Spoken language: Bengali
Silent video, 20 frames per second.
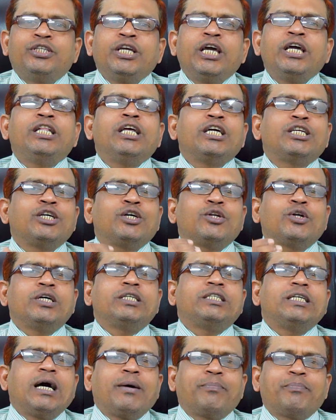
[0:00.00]
যে দেশে
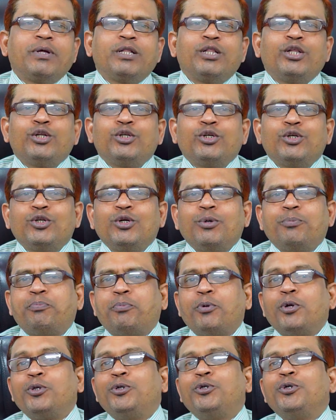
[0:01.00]
রয়েছে আপনাদের জন্য
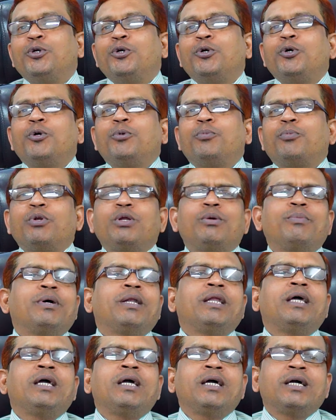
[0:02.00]
প্রচুর
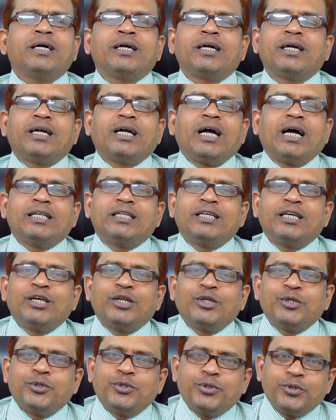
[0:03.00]
পরিমাণে
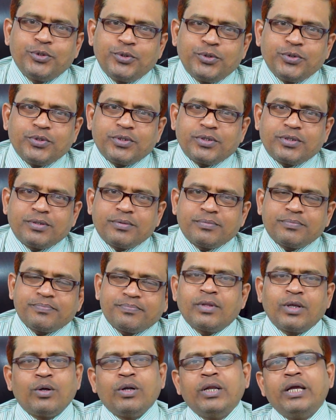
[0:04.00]
কাজের সুযোগ
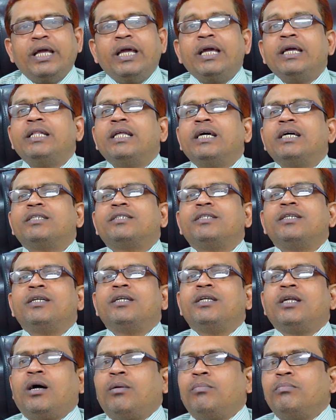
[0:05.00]
তাহলে এই দেশটির
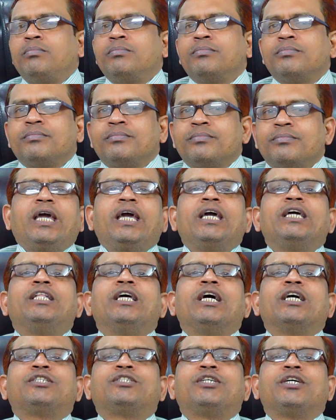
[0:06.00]
নাম এই
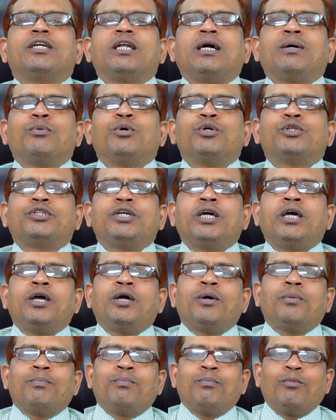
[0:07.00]
দেশটির নাম হচ্ছে
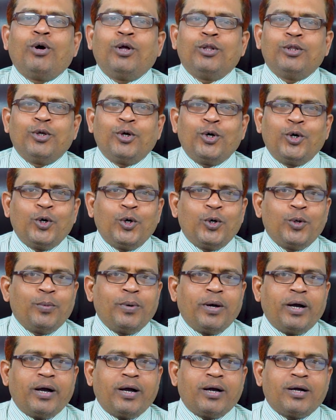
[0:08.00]

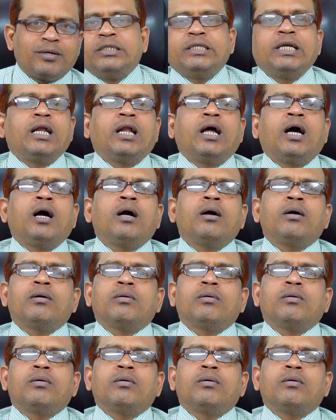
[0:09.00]
মলধোভা যারা